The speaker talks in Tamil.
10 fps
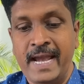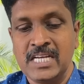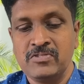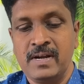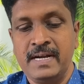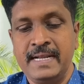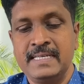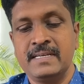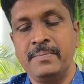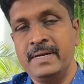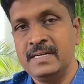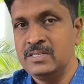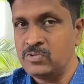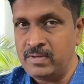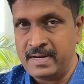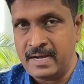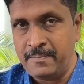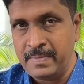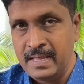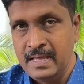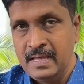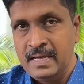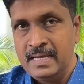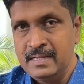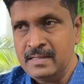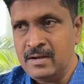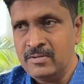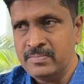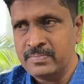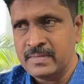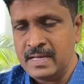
கேஷுவாலிட்டிஸ் அப்படின்னு சொல்கிறாங்க இருந்தாலும்